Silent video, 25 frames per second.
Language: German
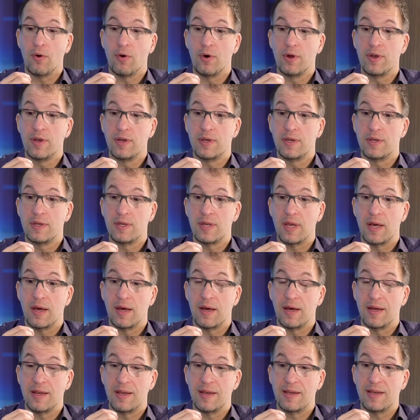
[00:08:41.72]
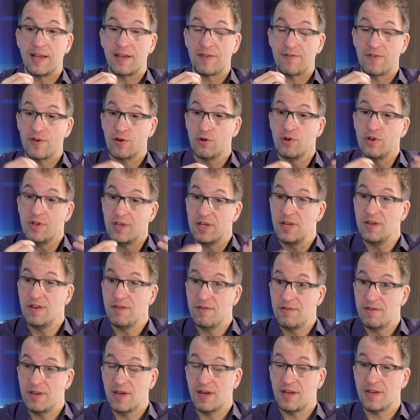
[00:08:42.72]
Und äh, das Verrückte
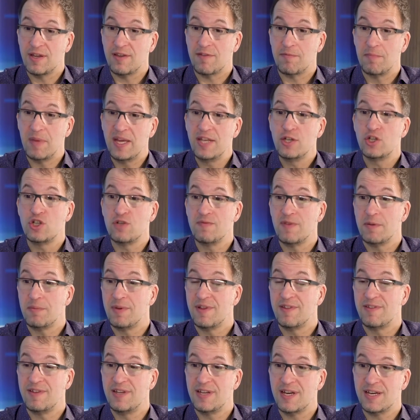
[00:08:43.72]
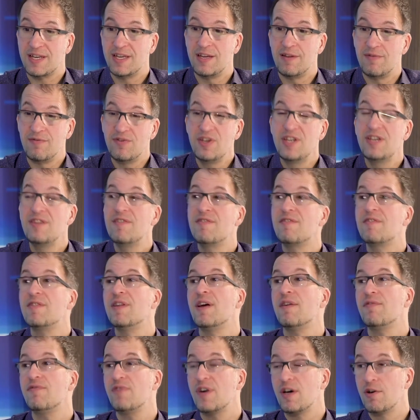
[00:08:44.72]
ist ja, dass Menschen, wenn man sie nach ihren
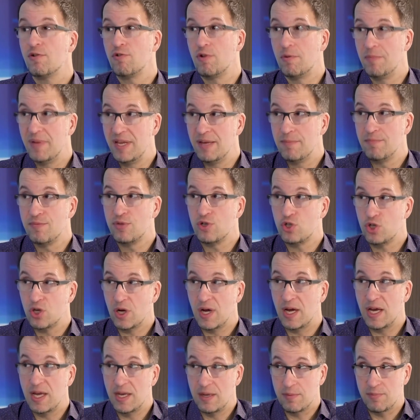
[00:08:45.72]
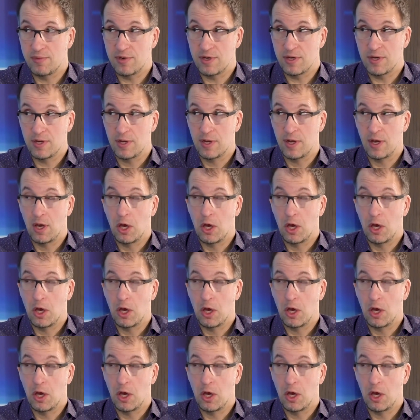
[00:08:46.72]
wichtigsten Erfahrungen im Leben beschreibt,